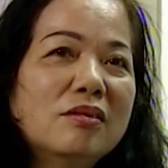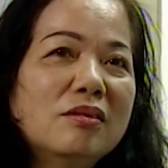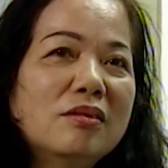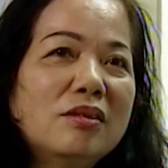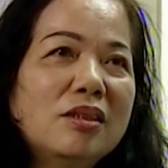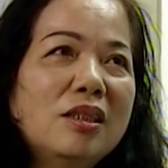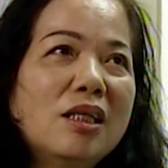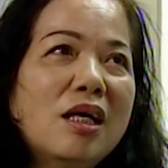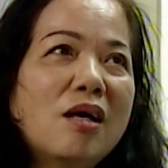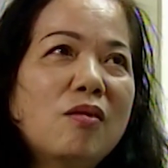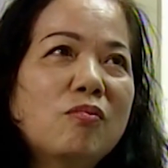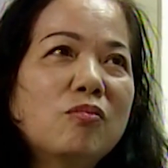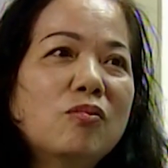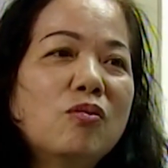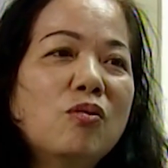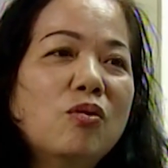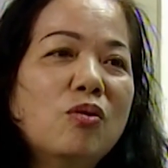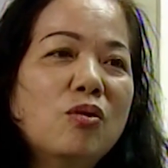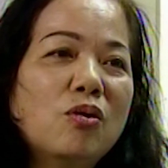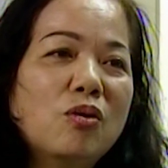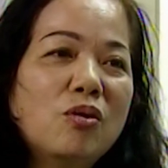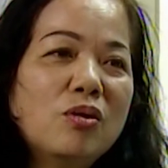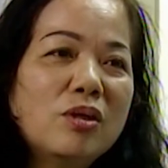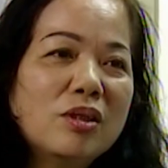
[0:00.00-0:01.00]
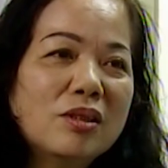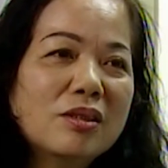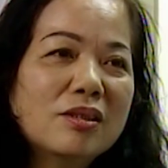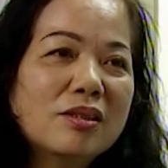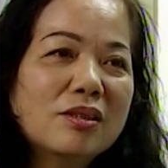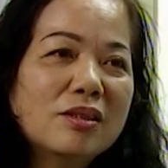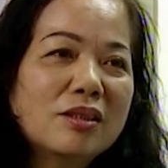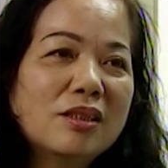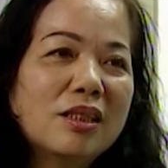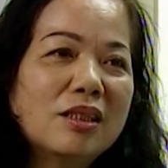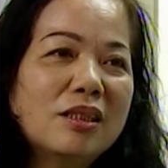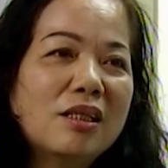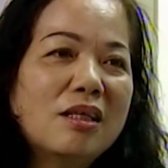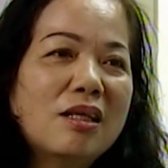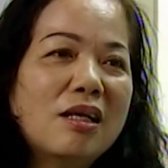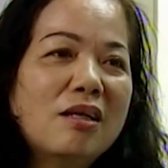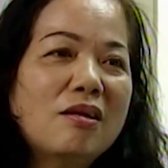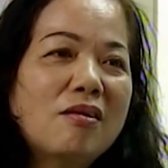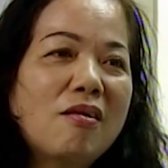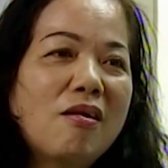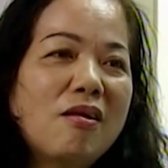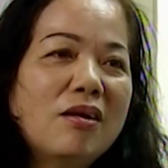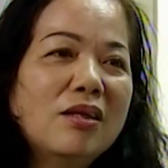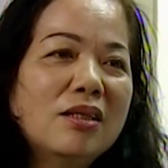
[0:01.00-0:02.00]
y học cổ người ta đã
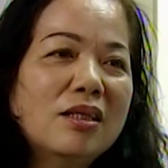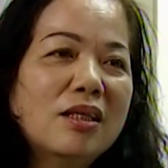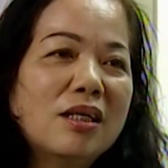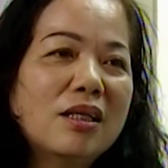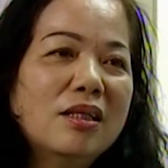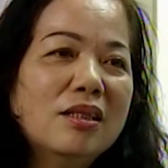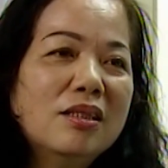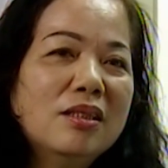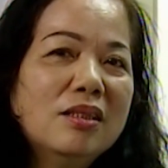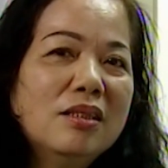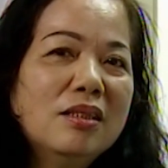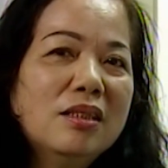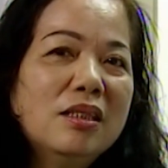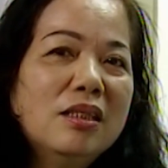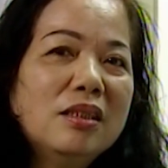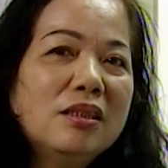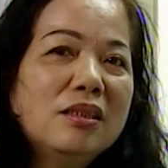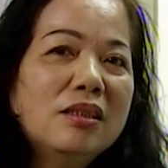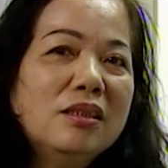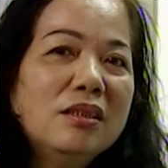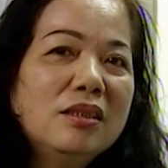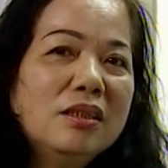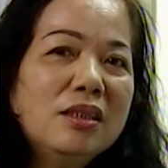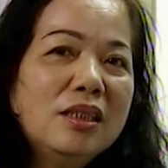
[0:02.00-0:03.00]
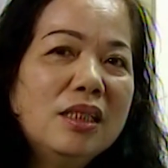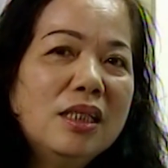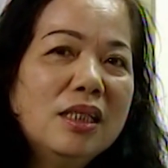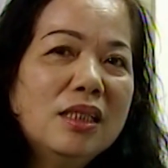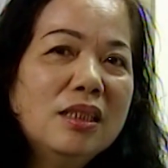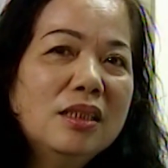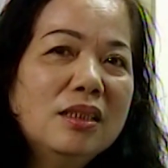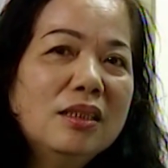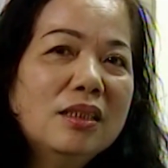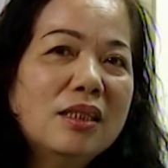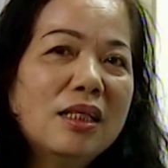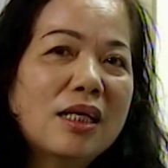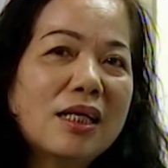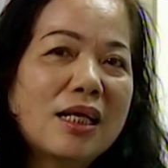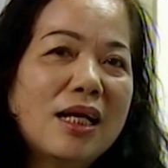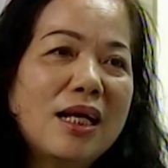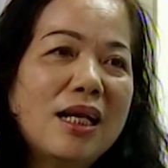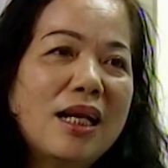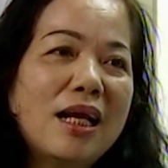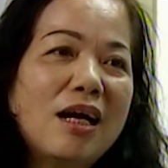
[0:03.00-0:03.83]
nói là chứng kiến là cải